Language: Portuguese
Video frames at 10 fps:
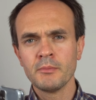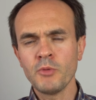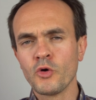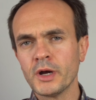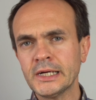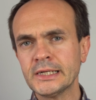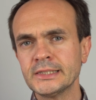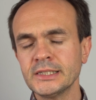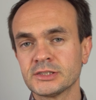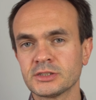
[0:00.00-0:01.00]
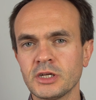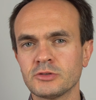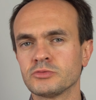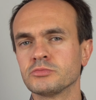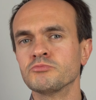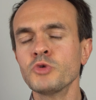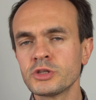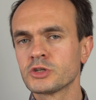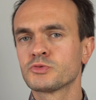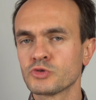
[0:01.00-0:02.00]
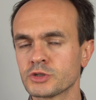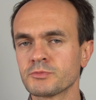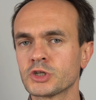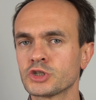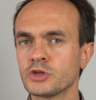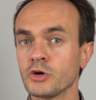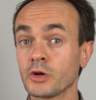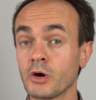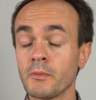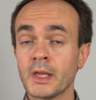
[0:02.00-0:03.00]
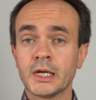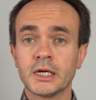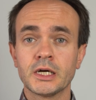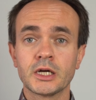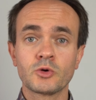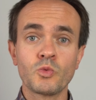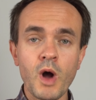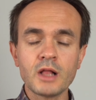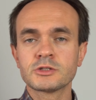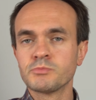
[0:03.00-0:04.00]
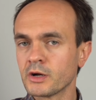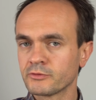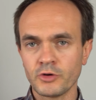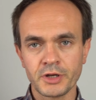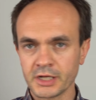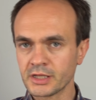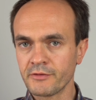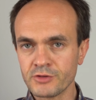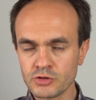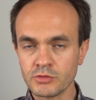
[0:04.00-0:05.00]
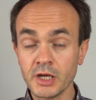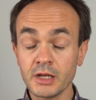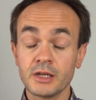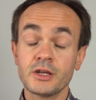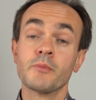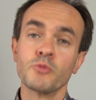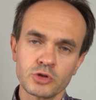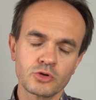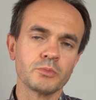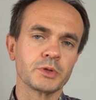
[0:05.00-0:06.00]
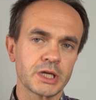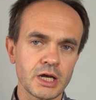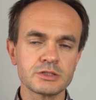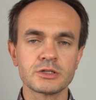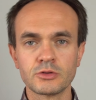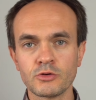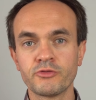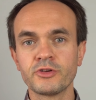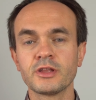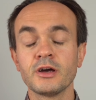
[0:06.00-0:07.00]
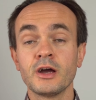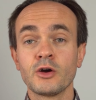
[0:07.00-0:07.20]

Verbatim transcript: Bom, uh, entretanto, muitas pessoas me questionam uh, qual smartphone é que devem escolher, é muito complicado, sem dúvida,